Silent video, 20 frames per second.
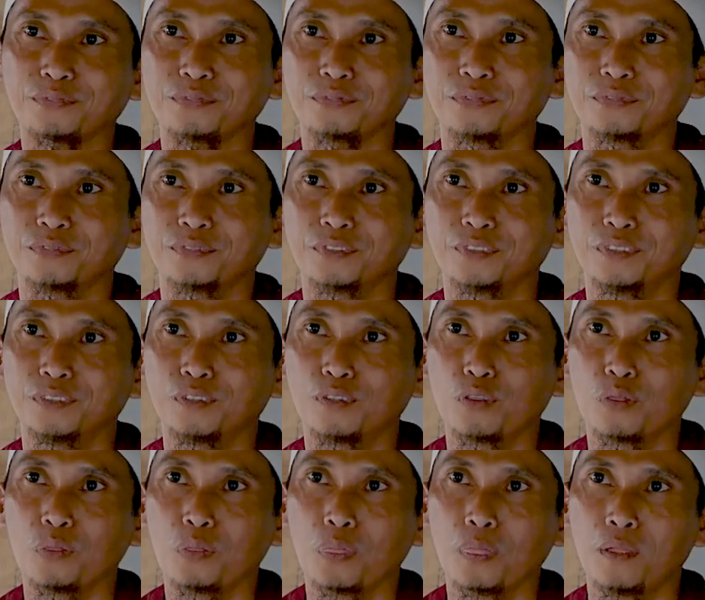asrama dulu
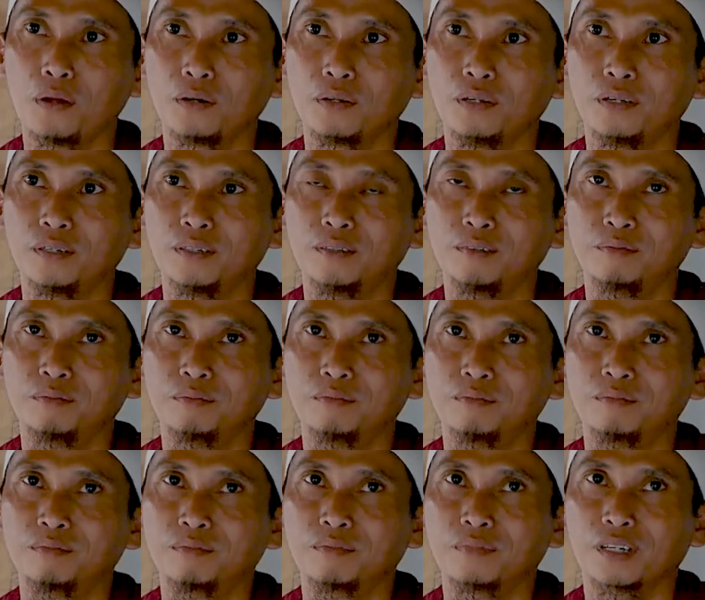berapa
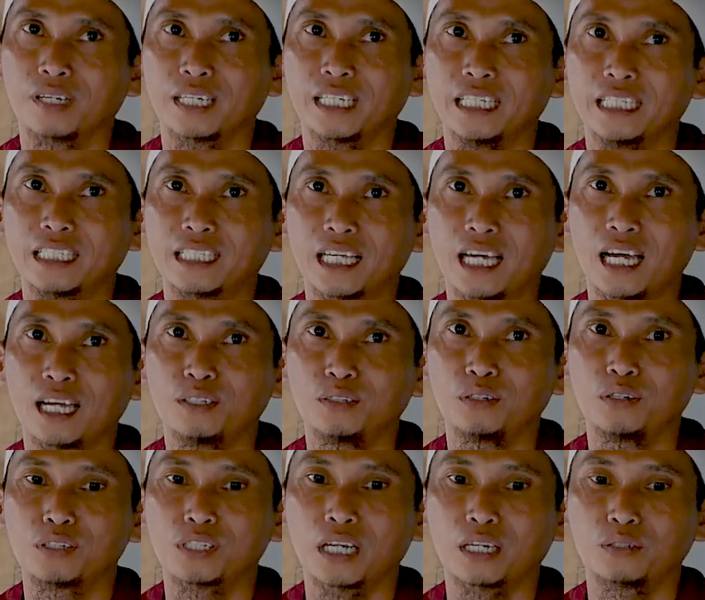kita
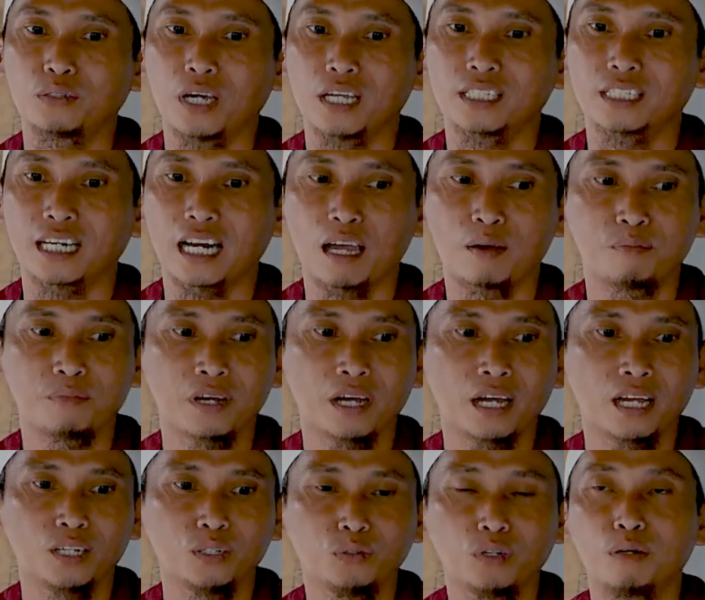dulu satu
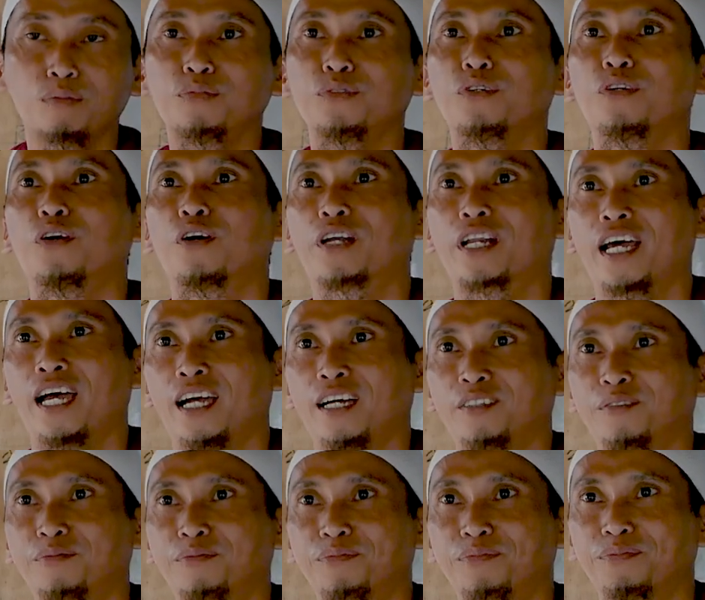asrama 20
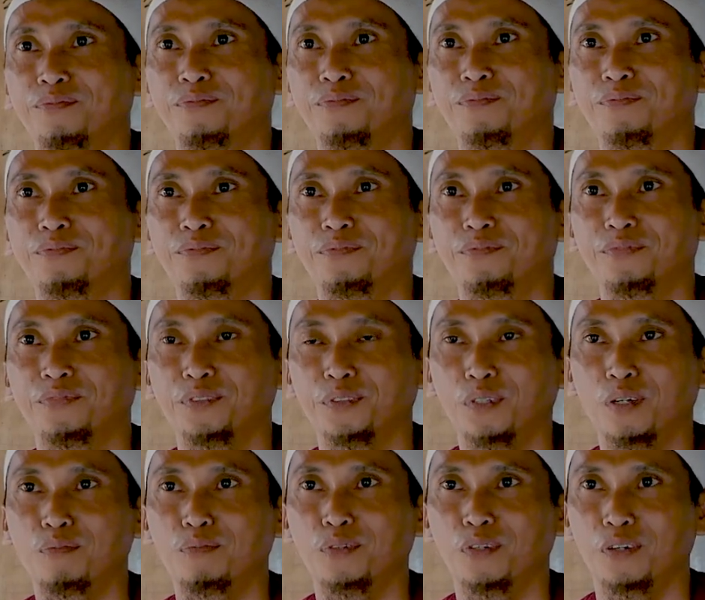orang
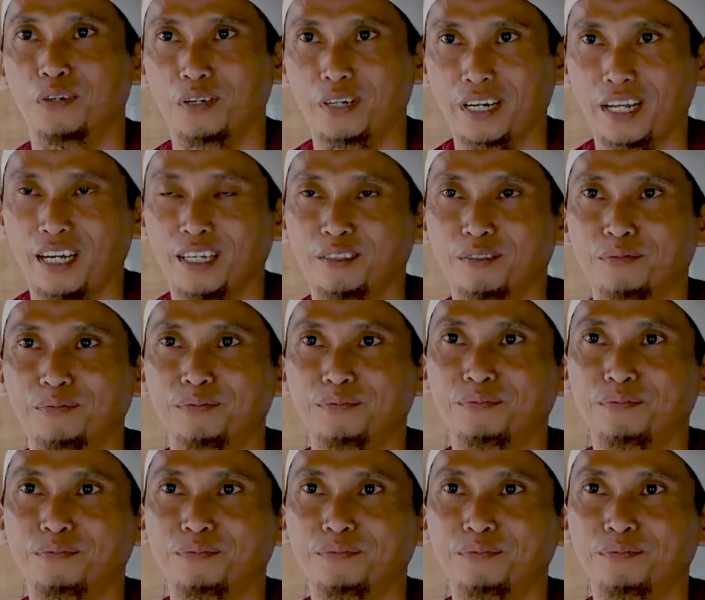20 orang